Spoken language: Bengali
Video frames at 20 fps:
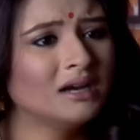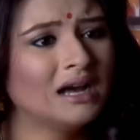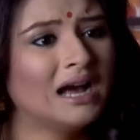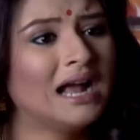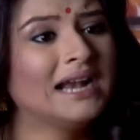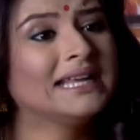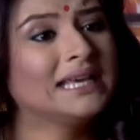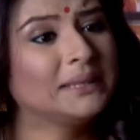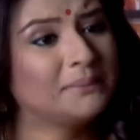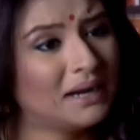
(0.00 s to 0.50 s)

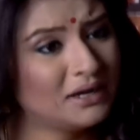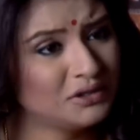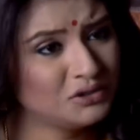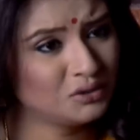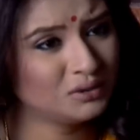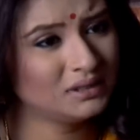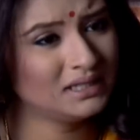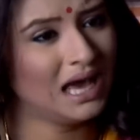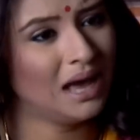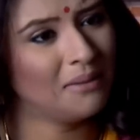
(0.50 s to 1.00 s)
আর এবার
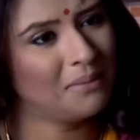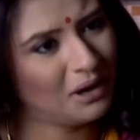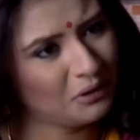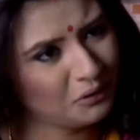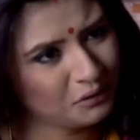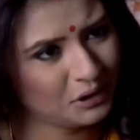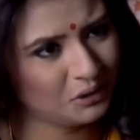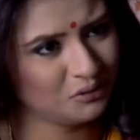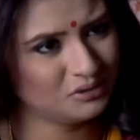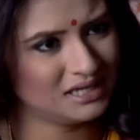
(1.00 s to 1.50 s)
যদি
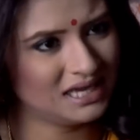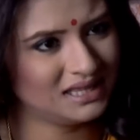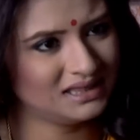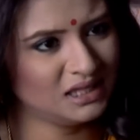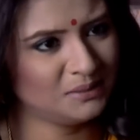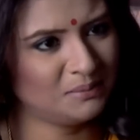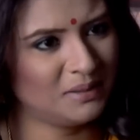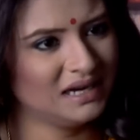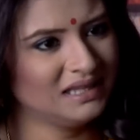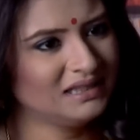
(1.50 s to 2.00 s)
আবারও কেউ
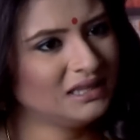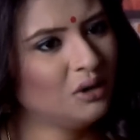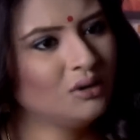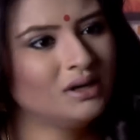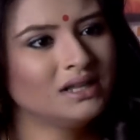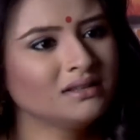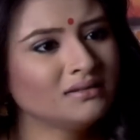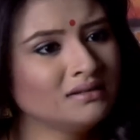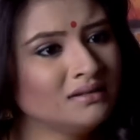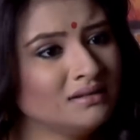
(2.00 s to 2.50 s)
জানতে পারে
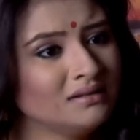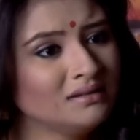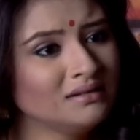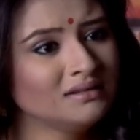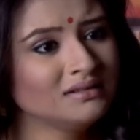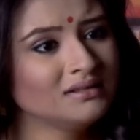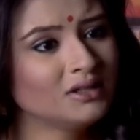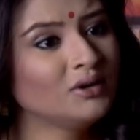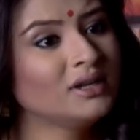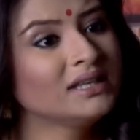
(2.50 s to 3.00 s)
তাহলে
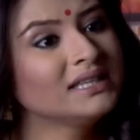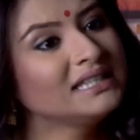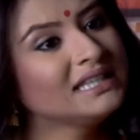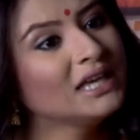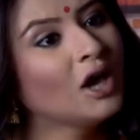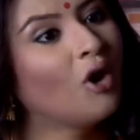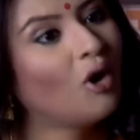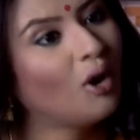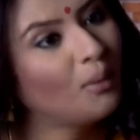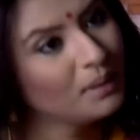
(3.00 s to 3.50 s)
তাহলে কি
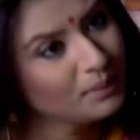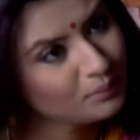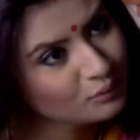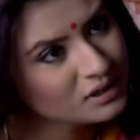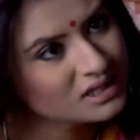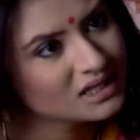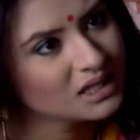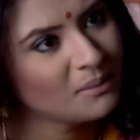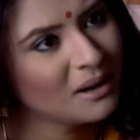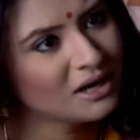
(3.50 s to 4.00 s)
হবে
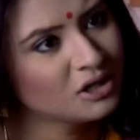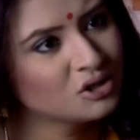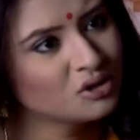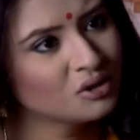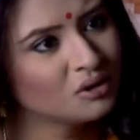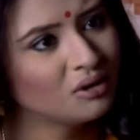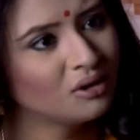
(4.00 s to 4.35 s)
বুঝতে পারছো